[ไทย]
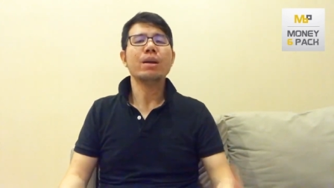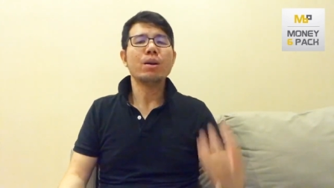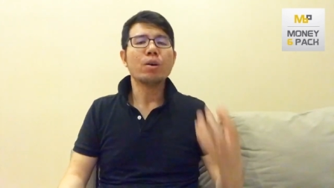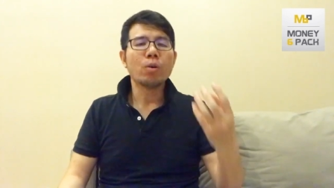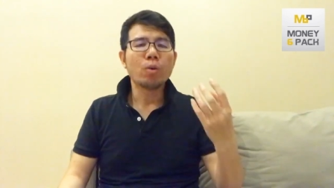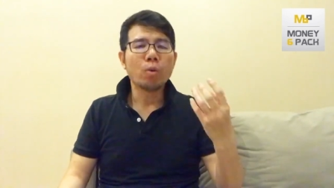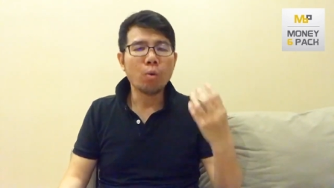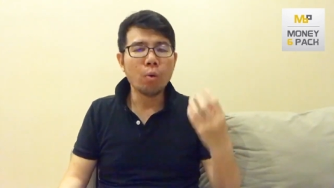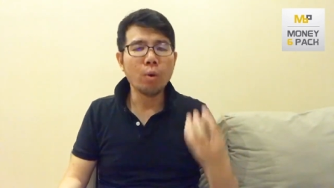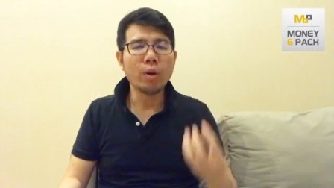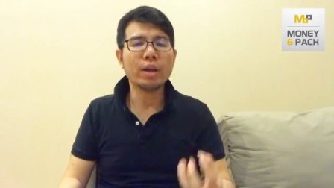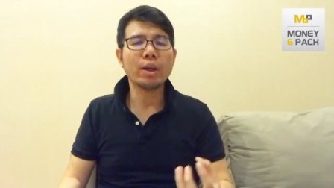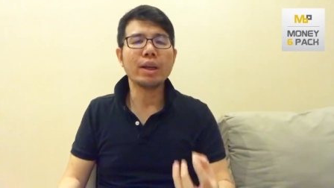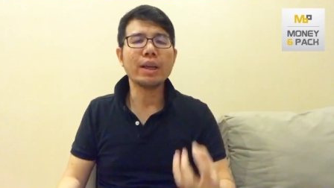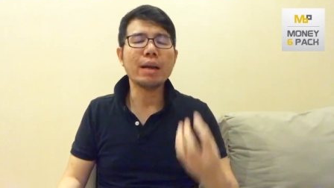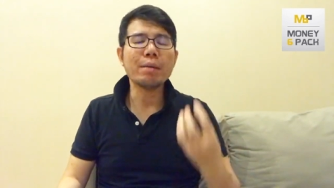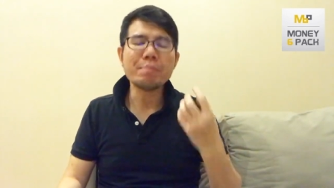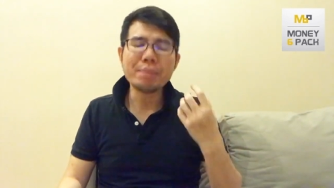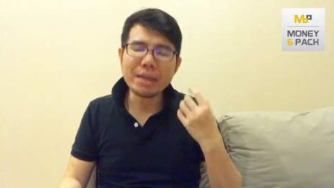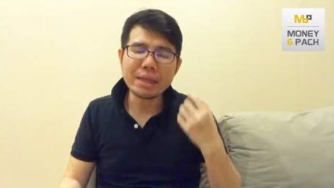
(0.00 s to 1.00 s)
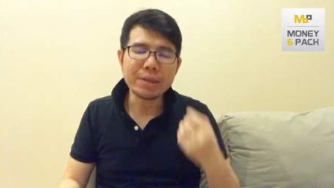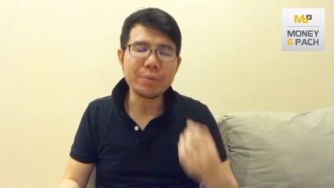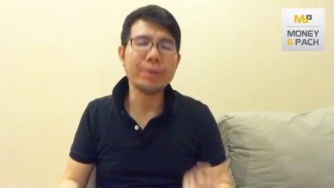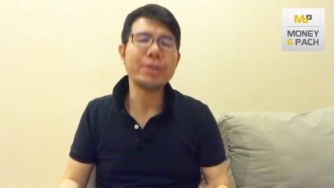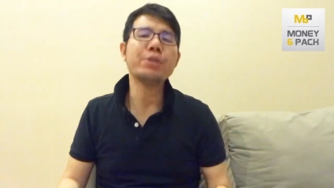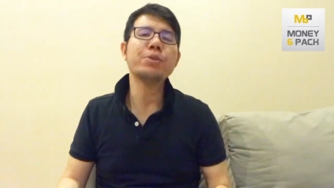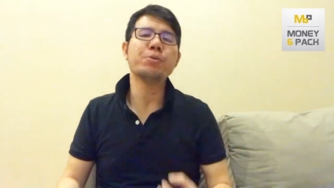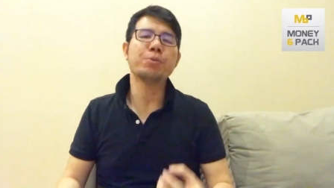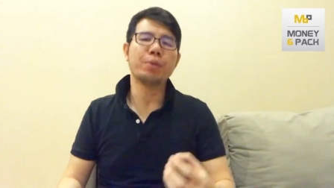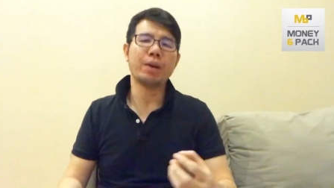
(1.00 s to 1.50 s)
คุณก็ยังมีชีวิต
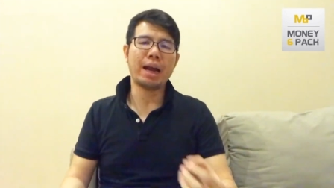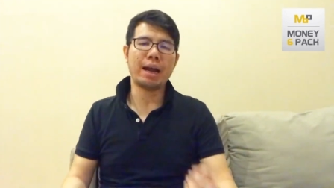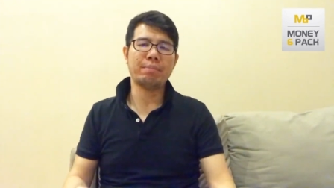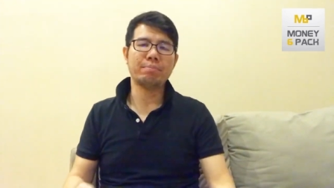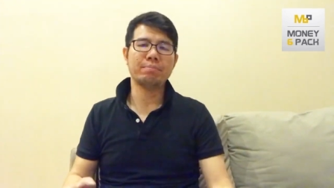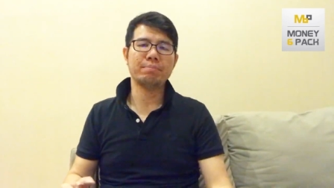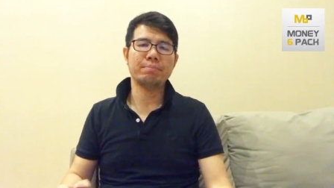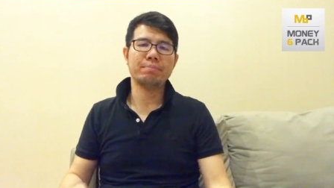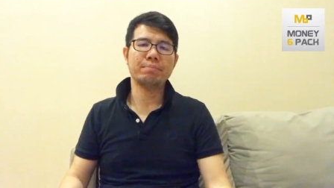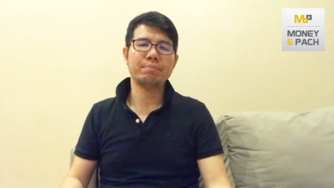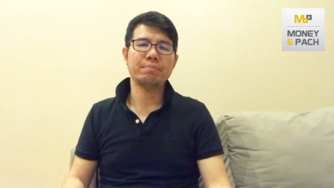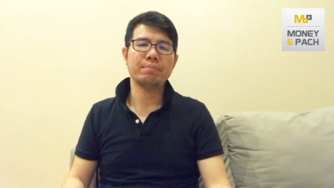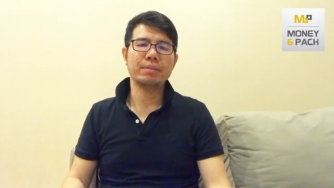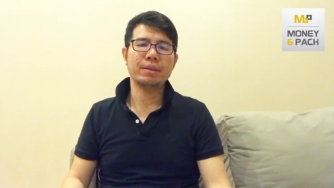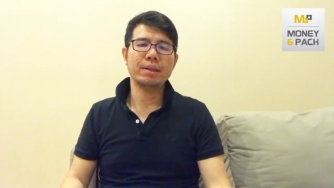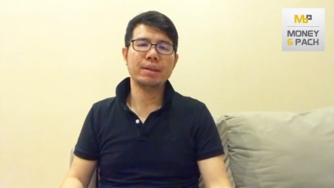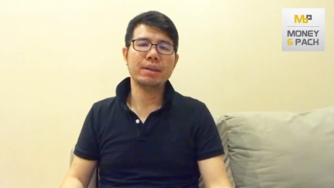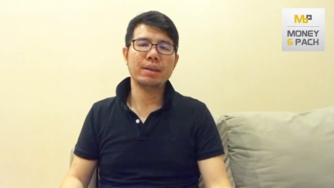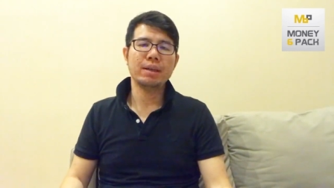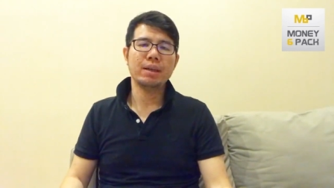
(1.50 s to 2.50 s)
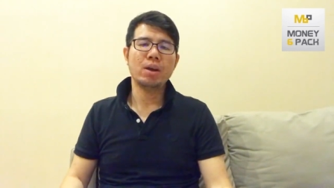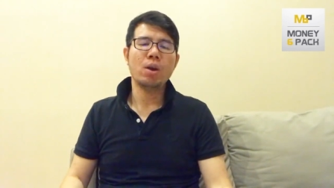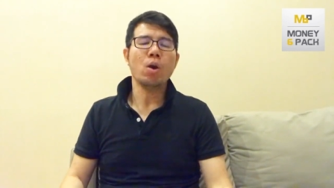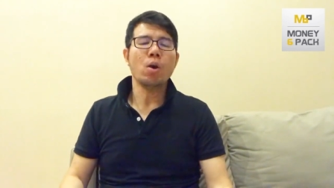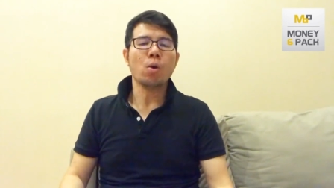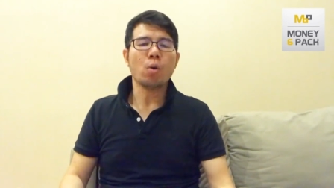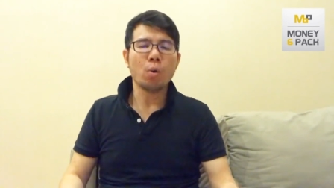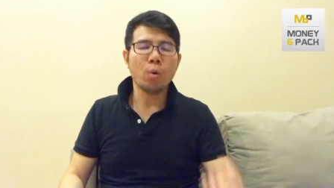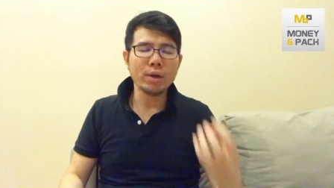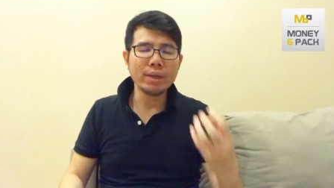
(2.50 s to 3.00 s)
อยู่ครับ
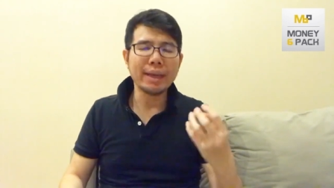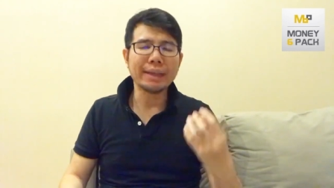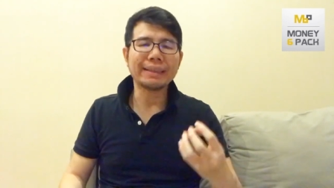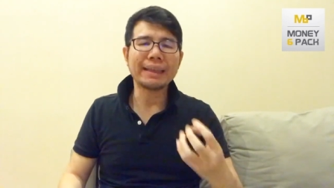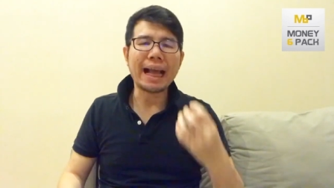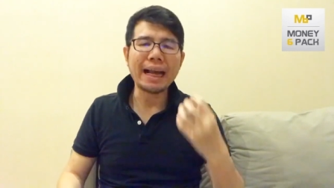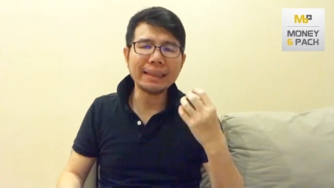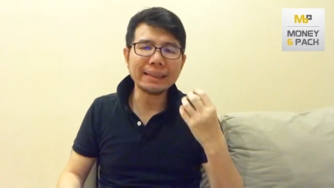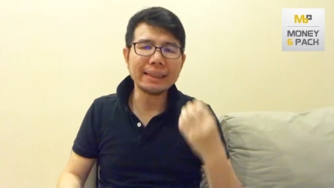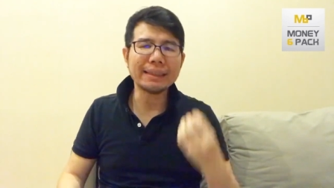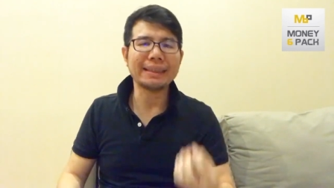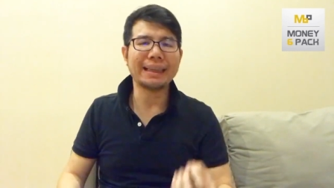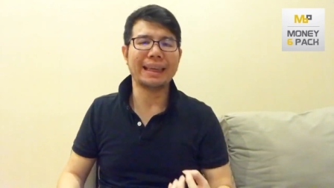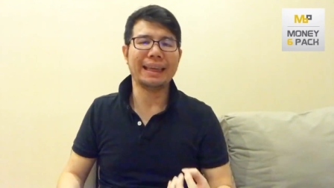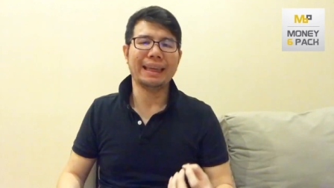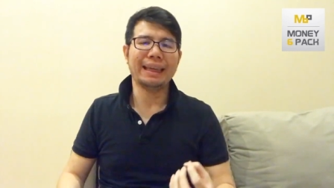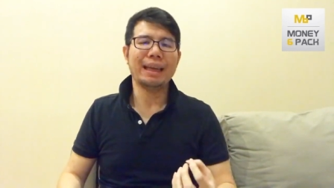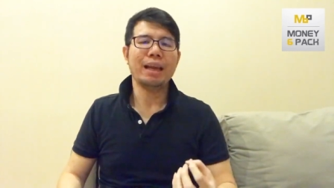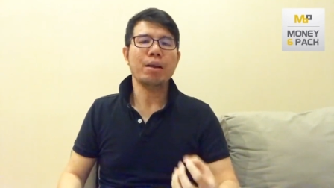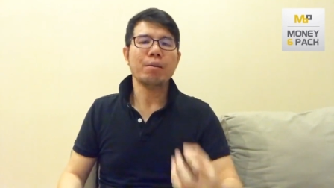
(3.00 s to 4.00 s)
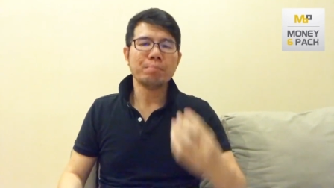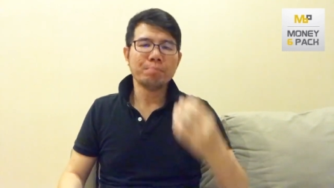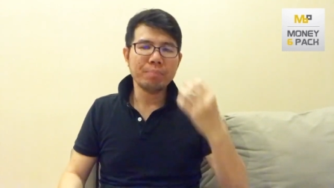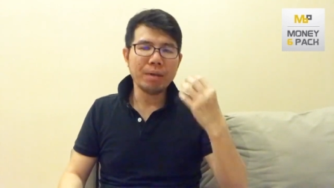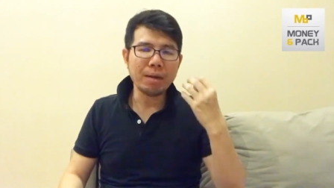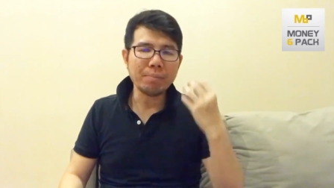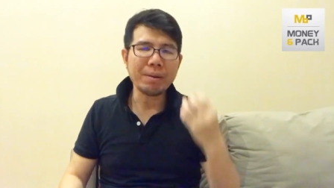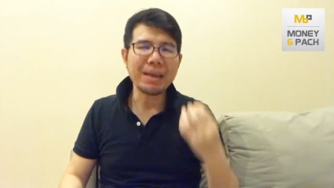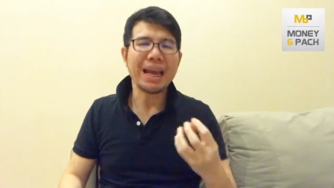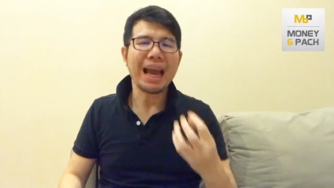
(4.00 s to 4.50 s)
คุณยังตั้งสติเพื่อ
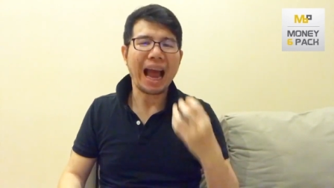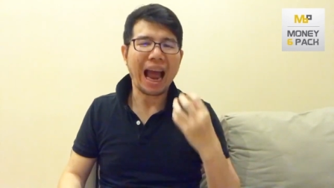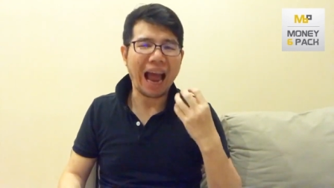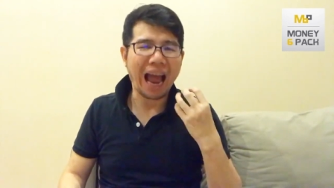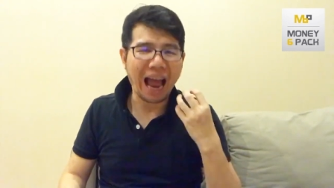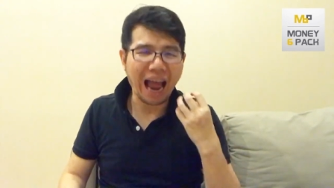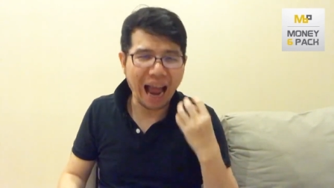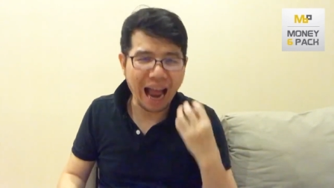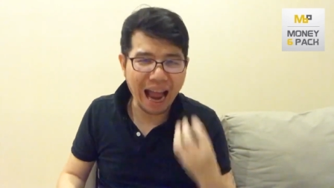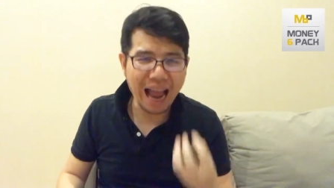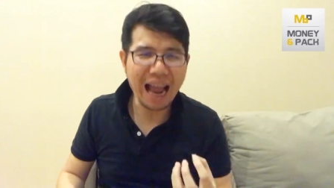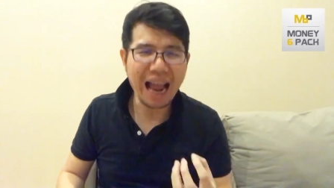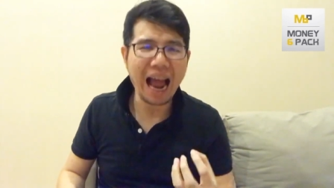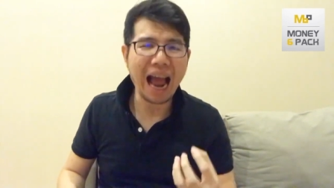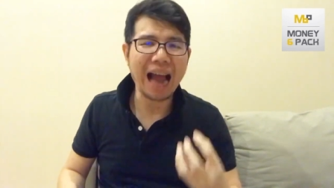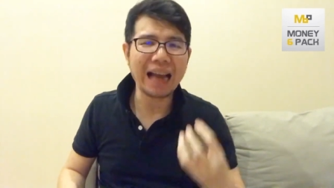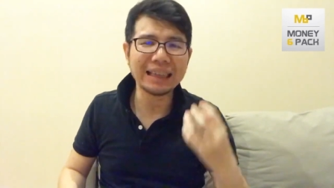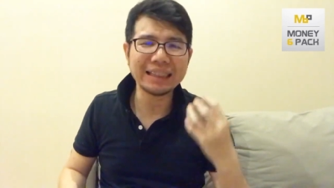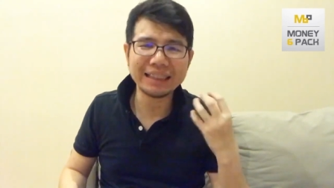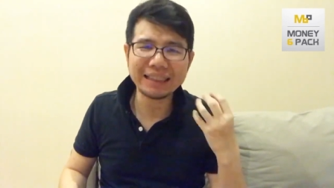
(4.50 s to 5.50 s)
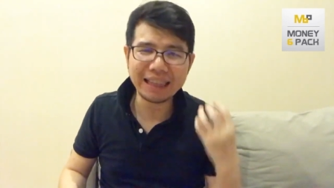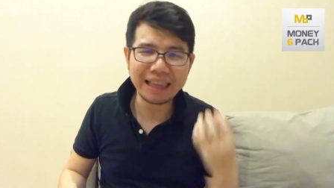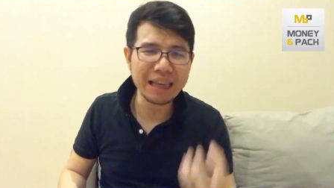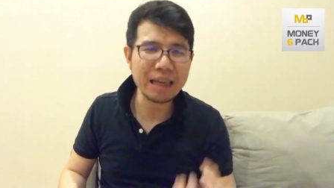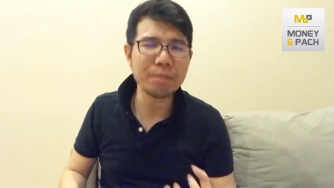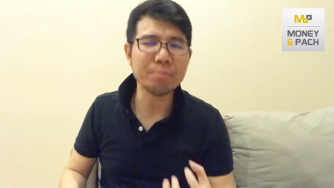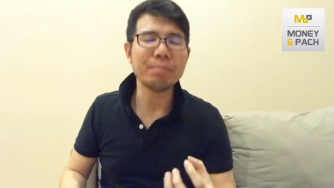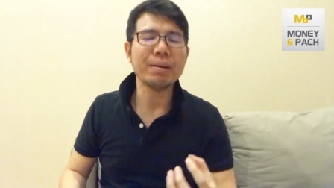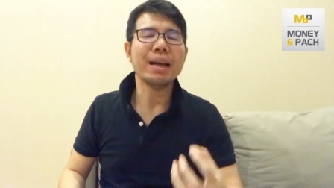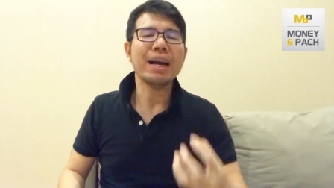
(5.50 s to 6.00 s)
ไปหาอาชีพ
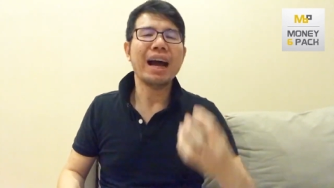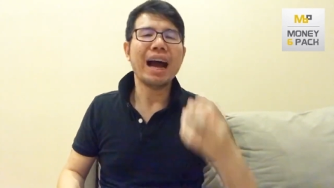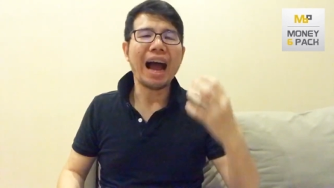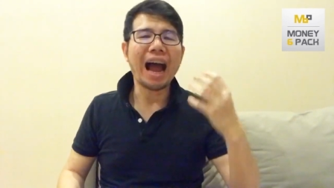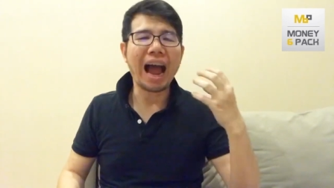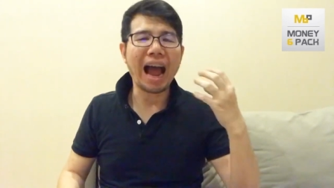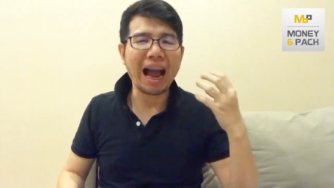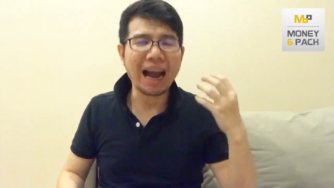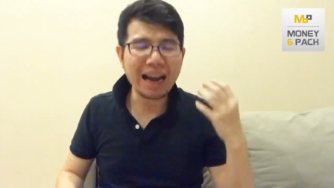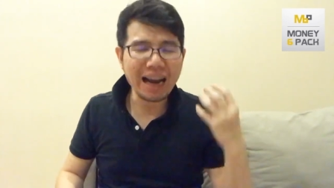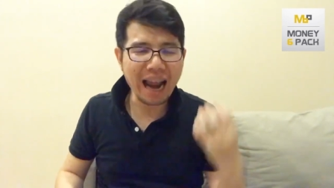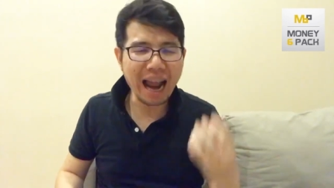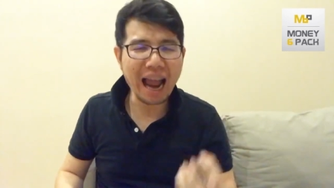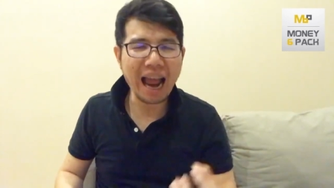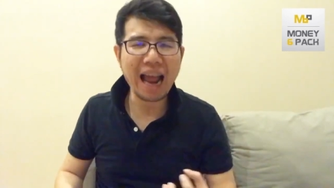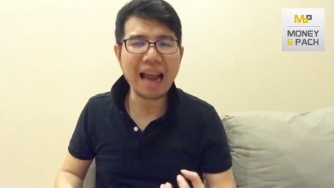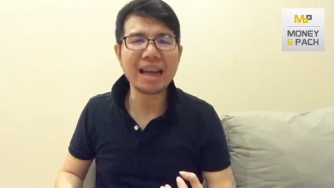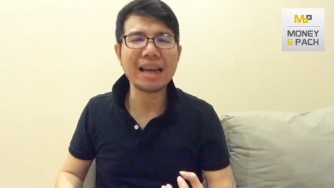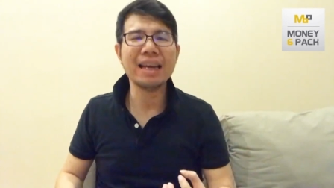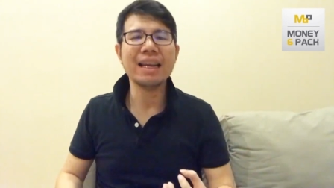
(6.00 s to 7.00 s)
หางาน